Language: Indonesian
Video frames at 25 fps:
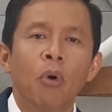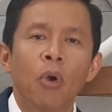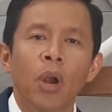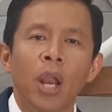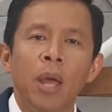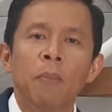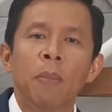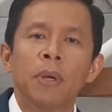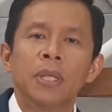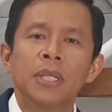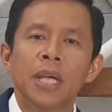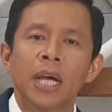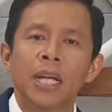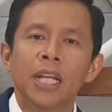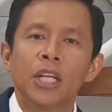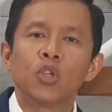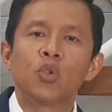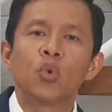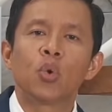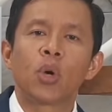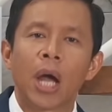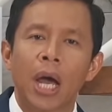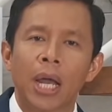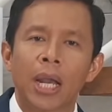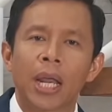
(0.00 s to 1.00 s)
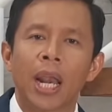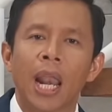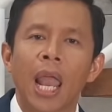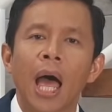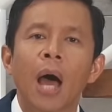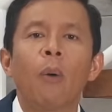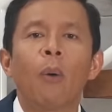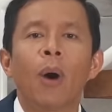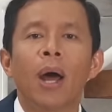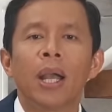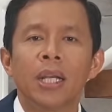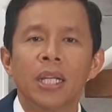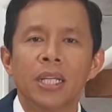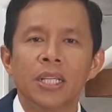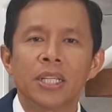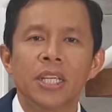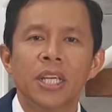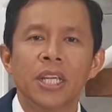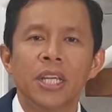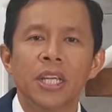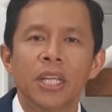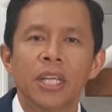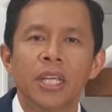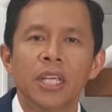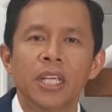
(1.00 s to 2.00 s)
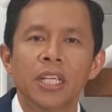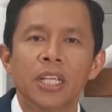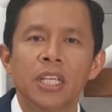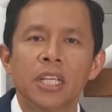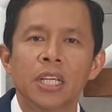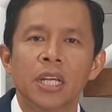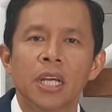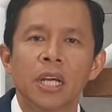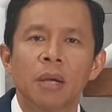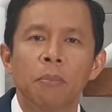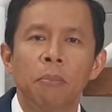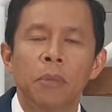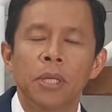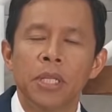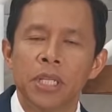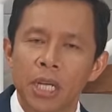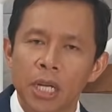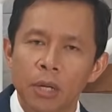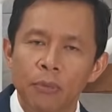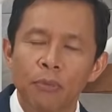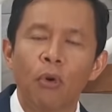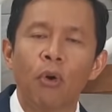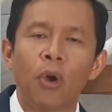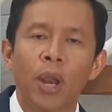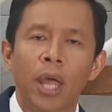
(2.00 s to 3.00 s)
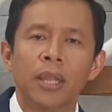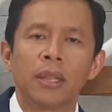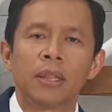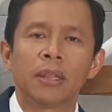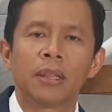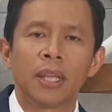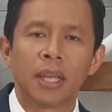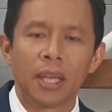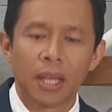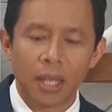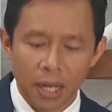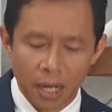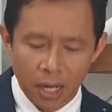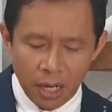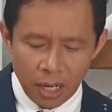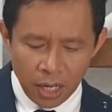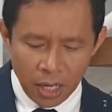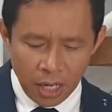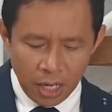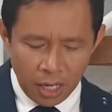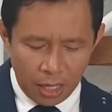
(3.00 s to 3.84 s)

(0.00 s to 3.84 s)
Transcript: boleh menjadi sukarelawan di sini, menjadi volunteer?